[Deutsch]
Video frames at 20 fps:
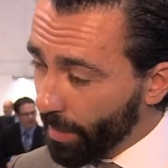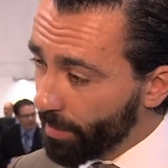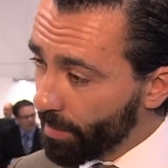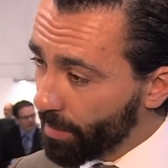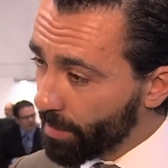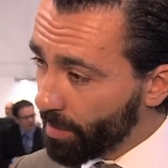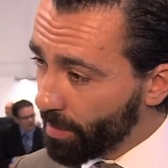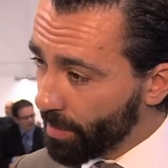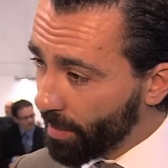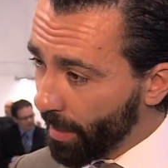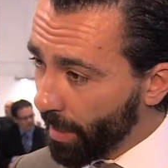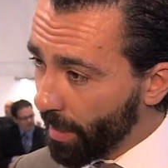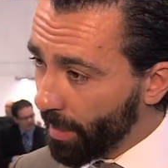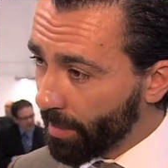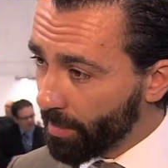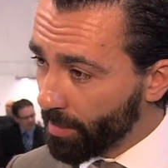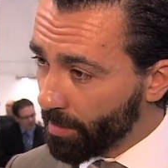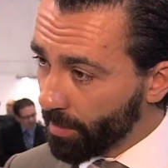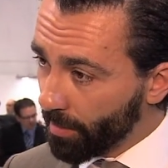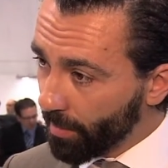dieses
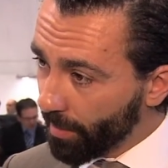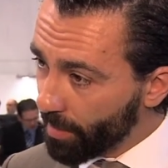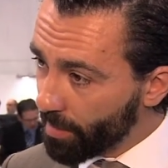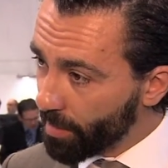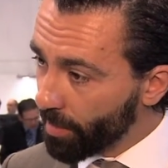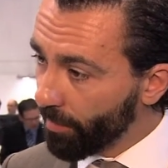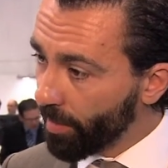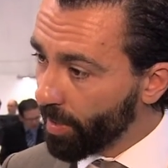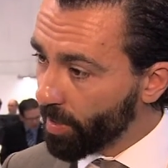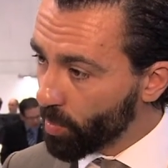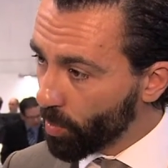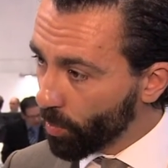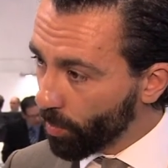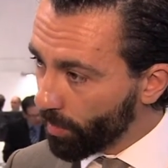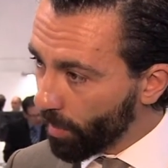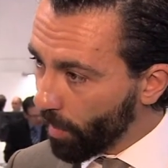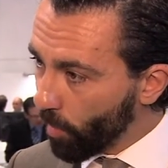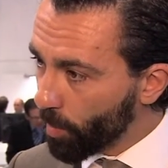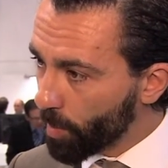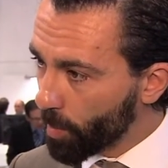Jahres die nächste
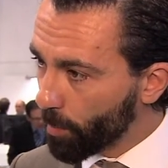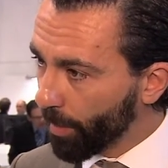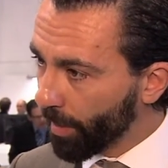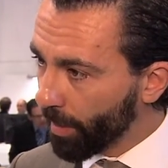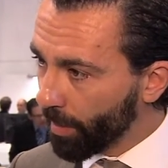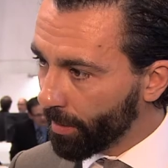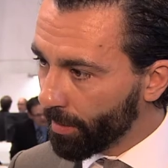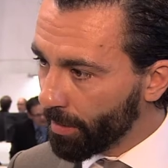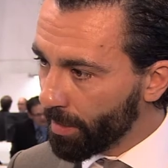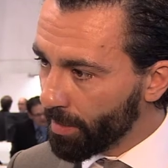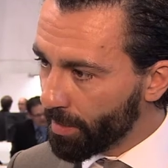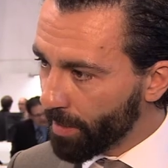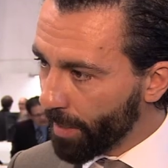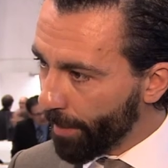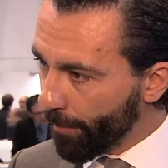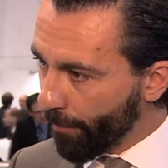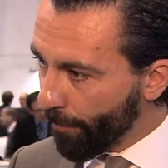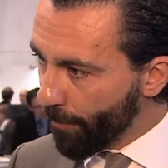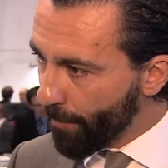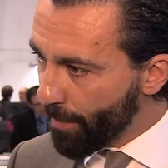Version rausbringen, die
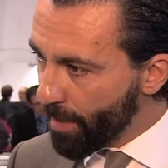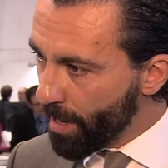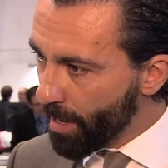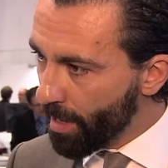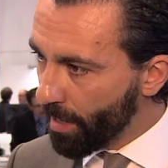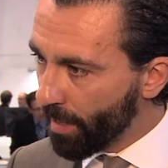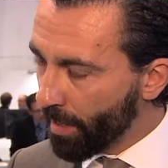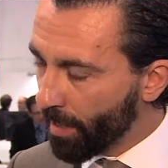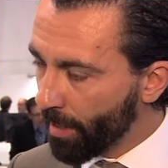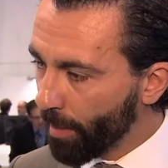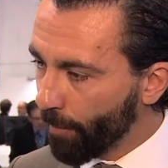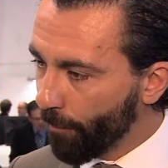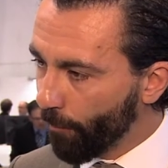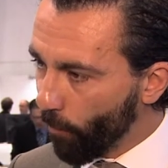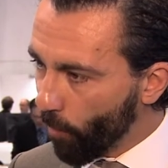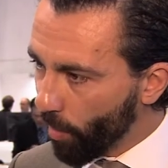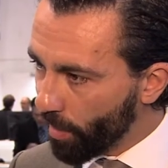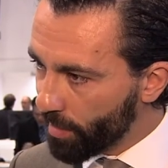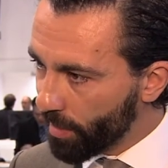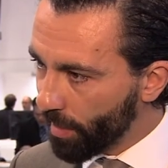sehr viele
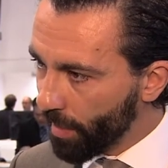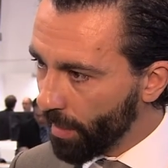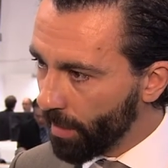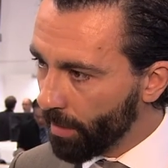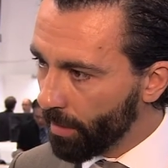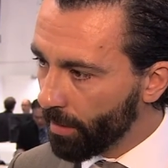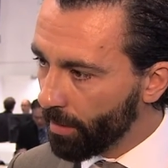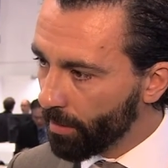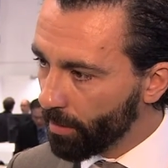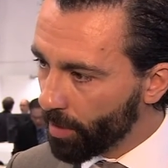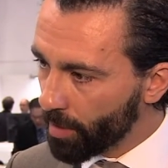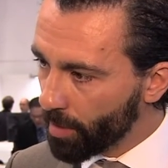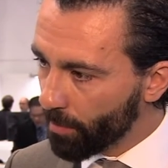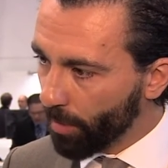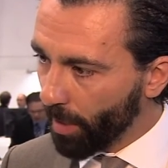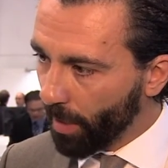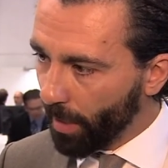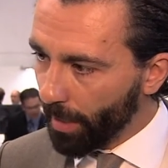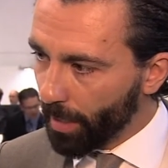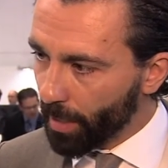Vorteile in
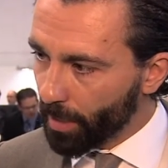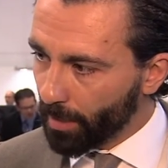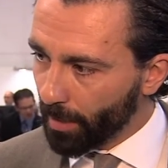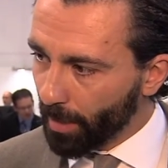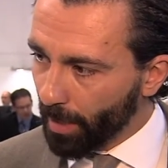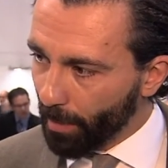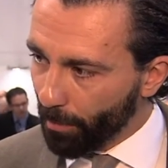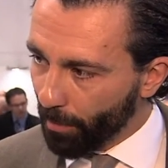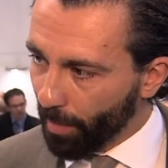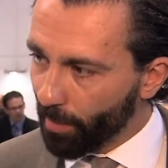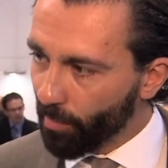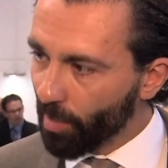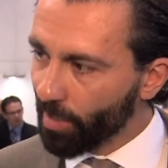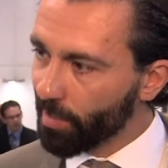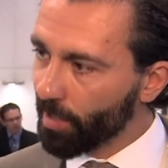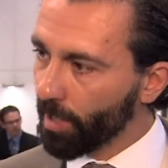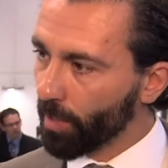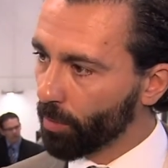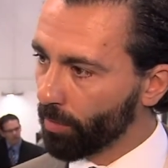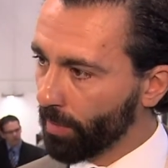diesem Bereich
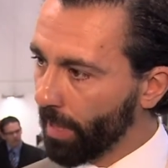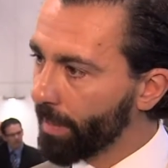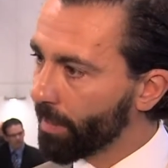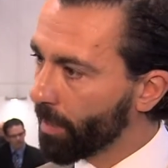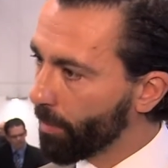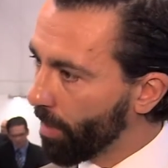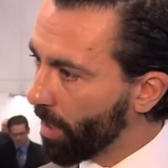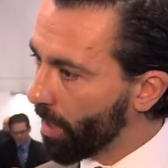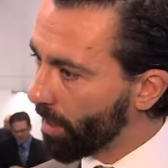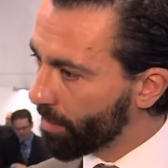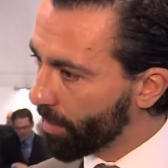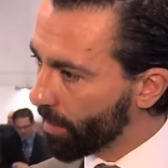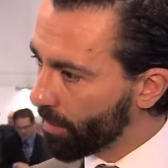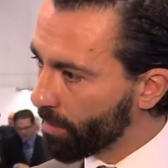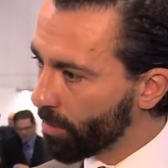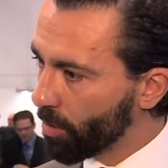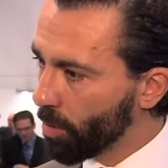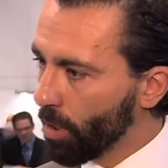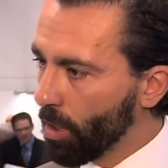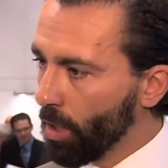implementiert und eingebracht
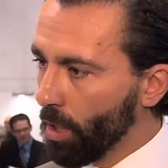hat.